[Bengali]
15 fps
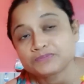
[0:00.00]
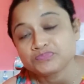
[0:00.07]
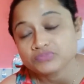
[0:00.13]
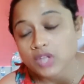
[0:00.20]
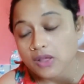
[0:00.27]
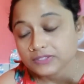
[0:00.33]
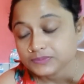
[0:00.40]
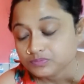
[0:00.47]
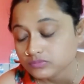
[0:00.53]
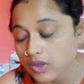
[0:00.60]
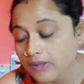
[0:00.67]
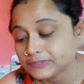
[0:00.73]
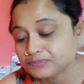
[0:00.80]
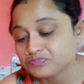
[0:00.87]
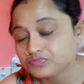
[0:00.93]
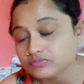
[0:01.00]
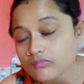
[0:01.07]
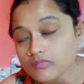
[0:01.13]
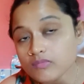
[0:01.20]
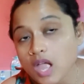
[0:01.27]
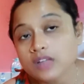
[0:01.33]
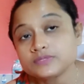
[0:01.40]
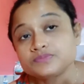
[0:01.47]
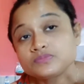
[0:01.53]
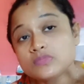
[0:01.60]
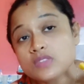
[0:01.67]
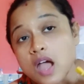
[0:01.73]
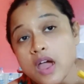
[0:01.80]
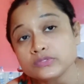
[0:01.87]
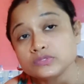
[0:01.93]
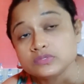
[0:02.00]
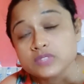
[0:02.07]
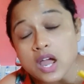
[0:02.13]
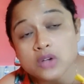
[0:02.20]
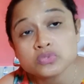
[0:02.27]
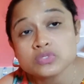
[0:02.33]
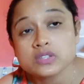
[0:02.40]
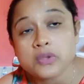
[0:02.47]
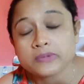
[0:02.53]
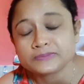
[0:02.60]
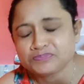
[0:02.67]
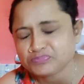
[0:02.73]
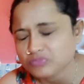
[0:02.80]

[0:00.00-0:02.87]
যাবে না সুযোগ বুঝে আর একটা দেখি আম পাড়া যায় কিনা